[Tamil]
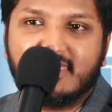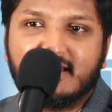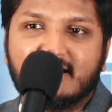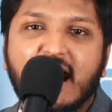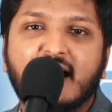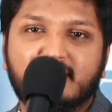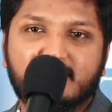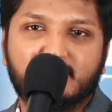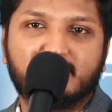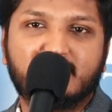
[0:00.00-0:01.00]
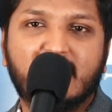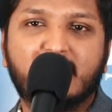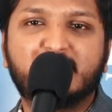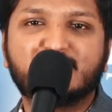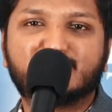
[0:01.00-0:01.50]
நான்
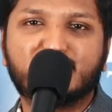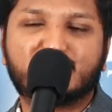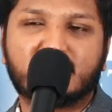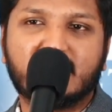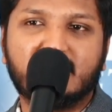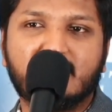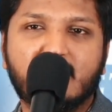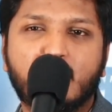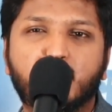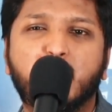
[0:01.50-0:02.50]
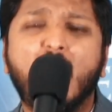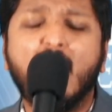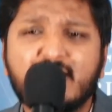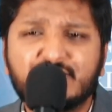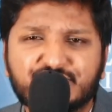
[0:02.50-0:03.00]
அப்படின்னு சொல்லி சொல்றாரு
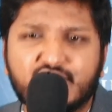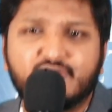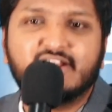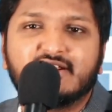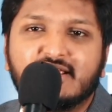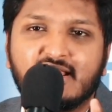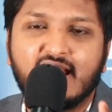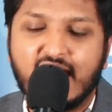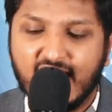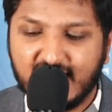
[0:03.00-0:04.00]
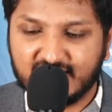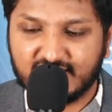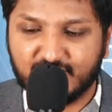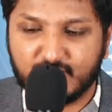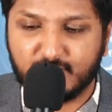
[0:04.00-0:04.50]
பாண்ட் சர்வெண்ட்
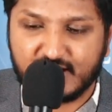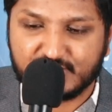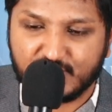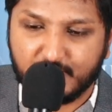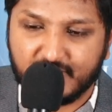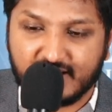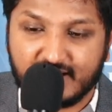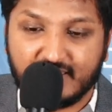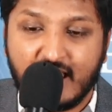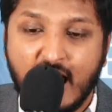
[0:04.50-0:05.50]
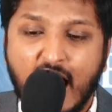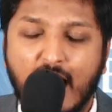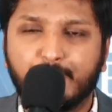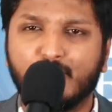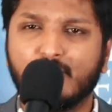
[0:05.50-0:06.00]
ஆங்கிலத்தில் விதமாக சொல்லப்படுகிறது
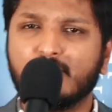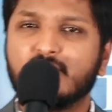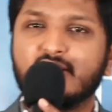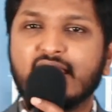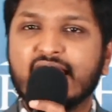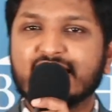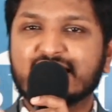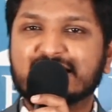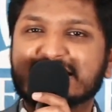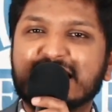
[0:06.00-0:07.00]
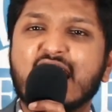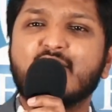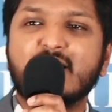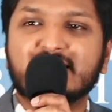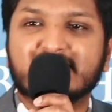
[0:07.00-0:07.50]
அப்போ இந்த
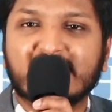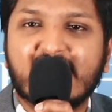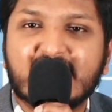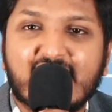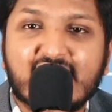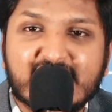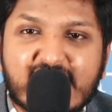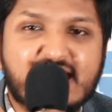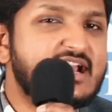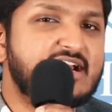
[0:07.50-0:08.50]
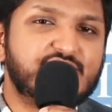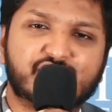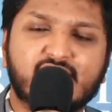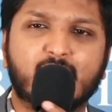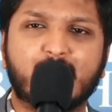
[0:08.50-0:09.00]
சர்வெண்ட் என்றால் என்ன என்று
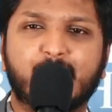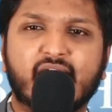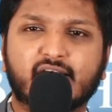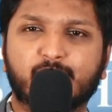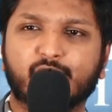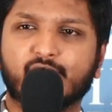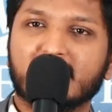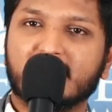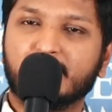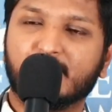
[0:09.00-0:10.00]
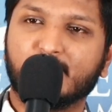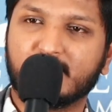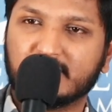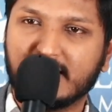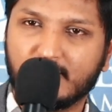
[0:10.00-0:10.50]
சொல்லி நம்ம பார்க்க போகிறோம் இப்போ
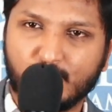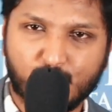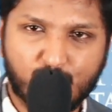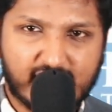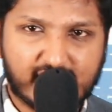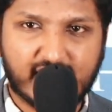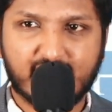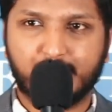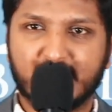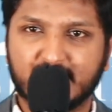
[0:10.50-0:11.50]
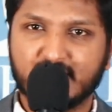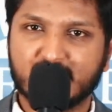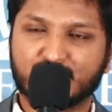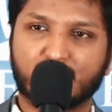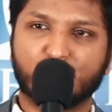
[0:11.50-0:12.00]
ஒருத்தங்களை ஒரு ஊழியக்காரங்களை பார்த்து
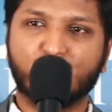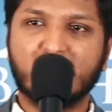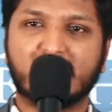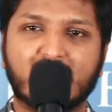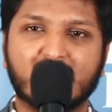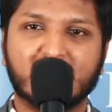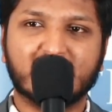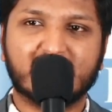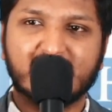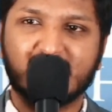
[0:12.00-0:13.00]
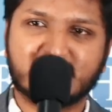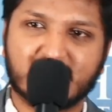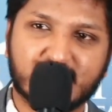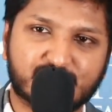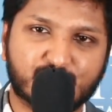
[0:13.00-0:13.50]
நீங்கள் சொல்கிற ஊழியக்காரங்களுக்கு
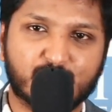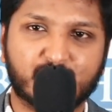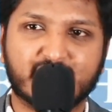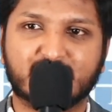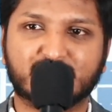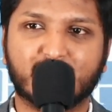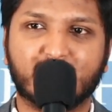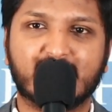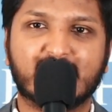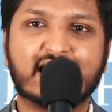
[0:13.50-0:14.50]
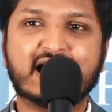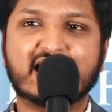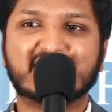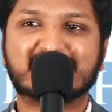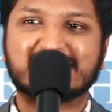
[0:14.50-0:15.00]
இங்கிலீஷில் நீங்கள் சொல்லும்போது என்ன சொல்லுவீங்க
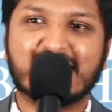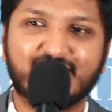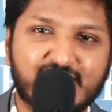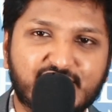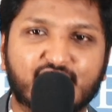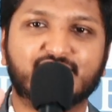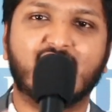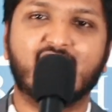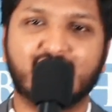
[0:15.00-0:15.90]
அ சர்வெண்ட் ஆஃப் காட்